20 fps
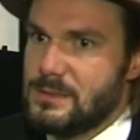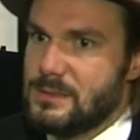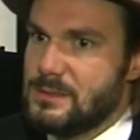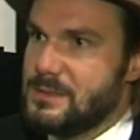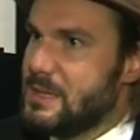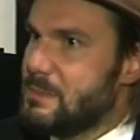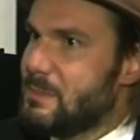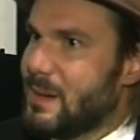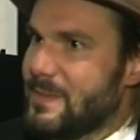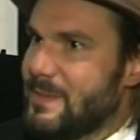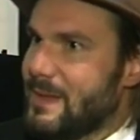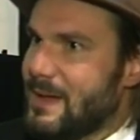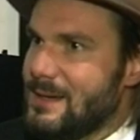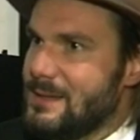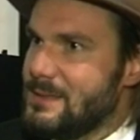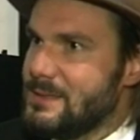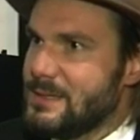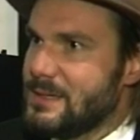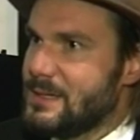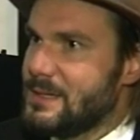e,
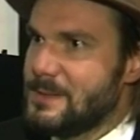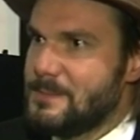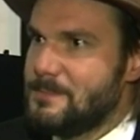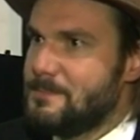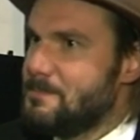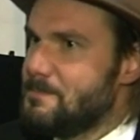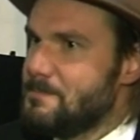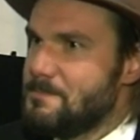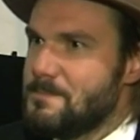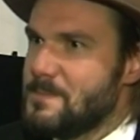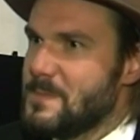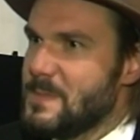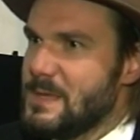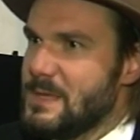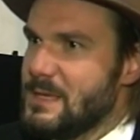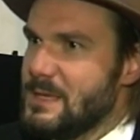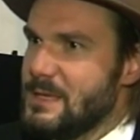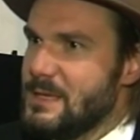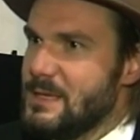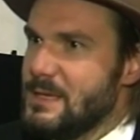niebanalnie,
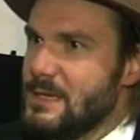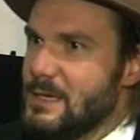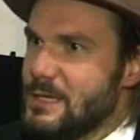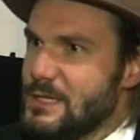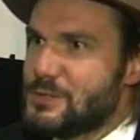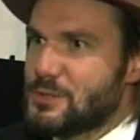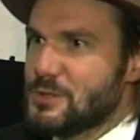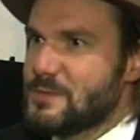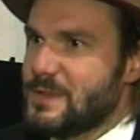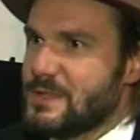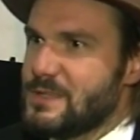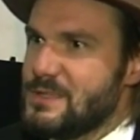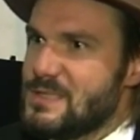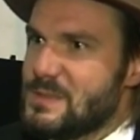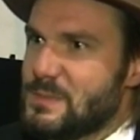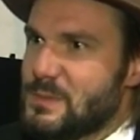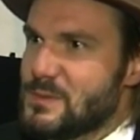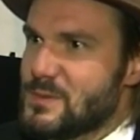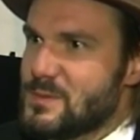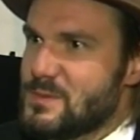i, i, i to w jakiś
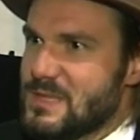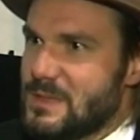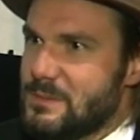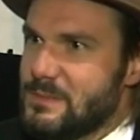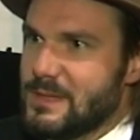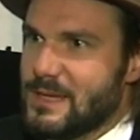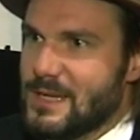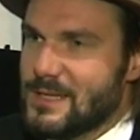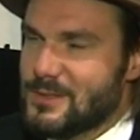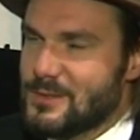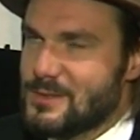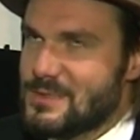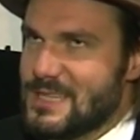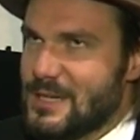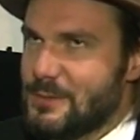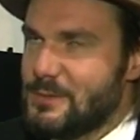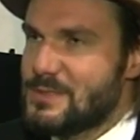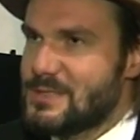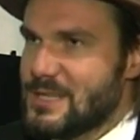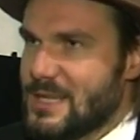sposób zamyka. To
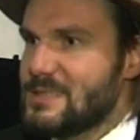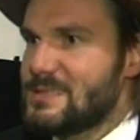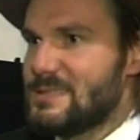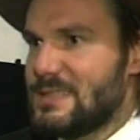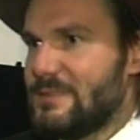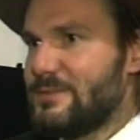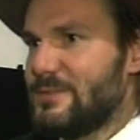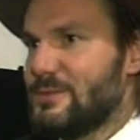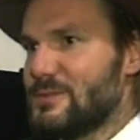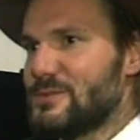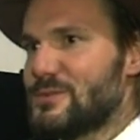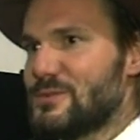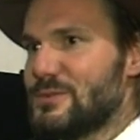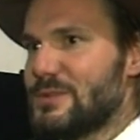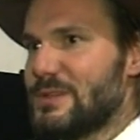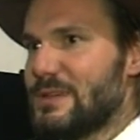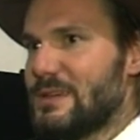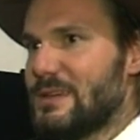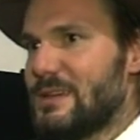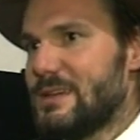cały czas
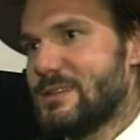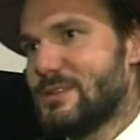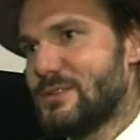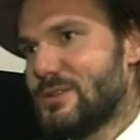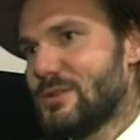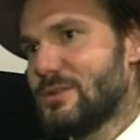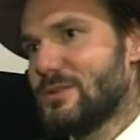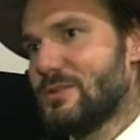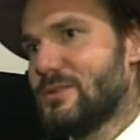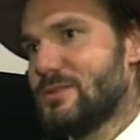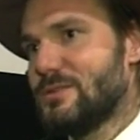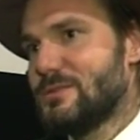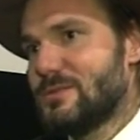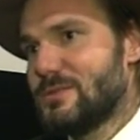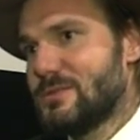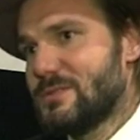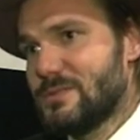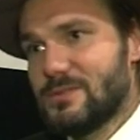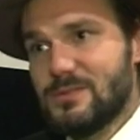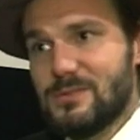nawiązuje do,
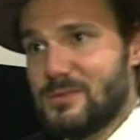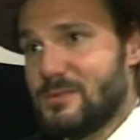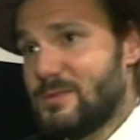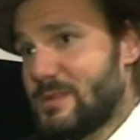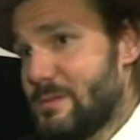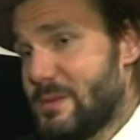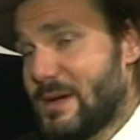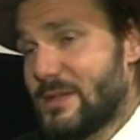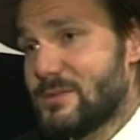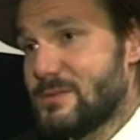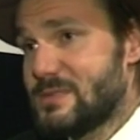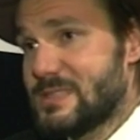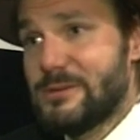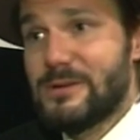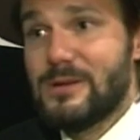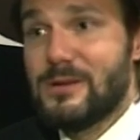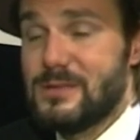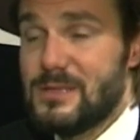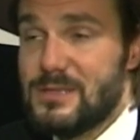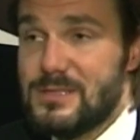do, do, do tematu
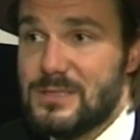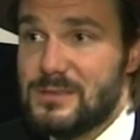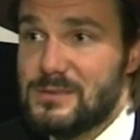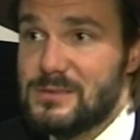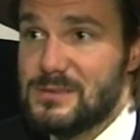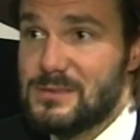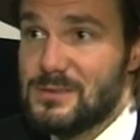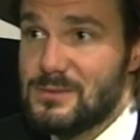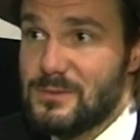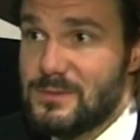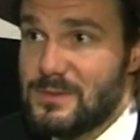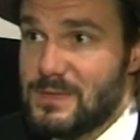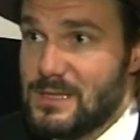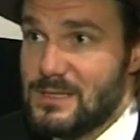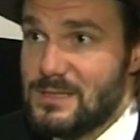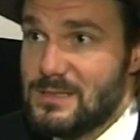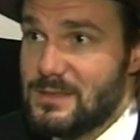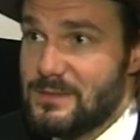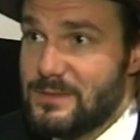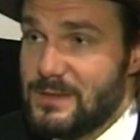całego naszego sezonu w
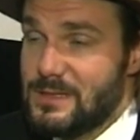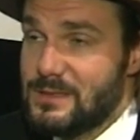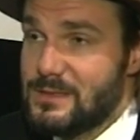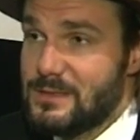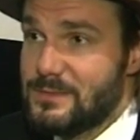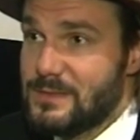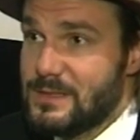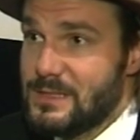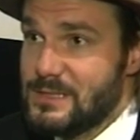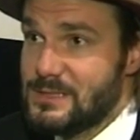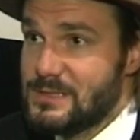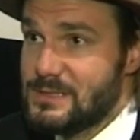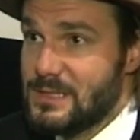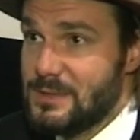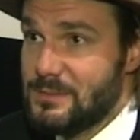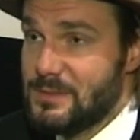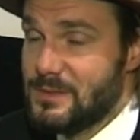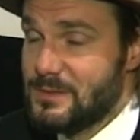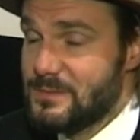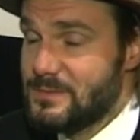Teatrze Fredry w Gnieźnie,
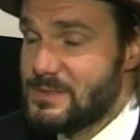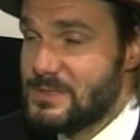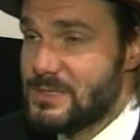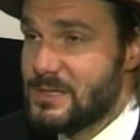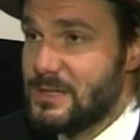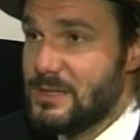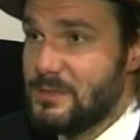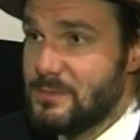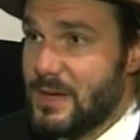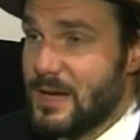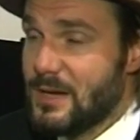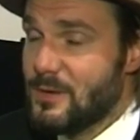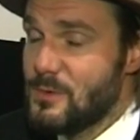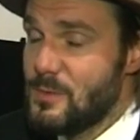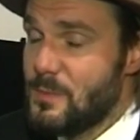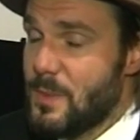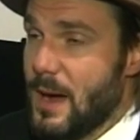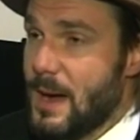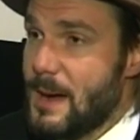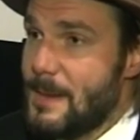mianowicie Mea
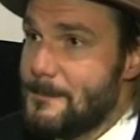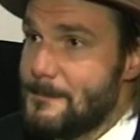Culpa.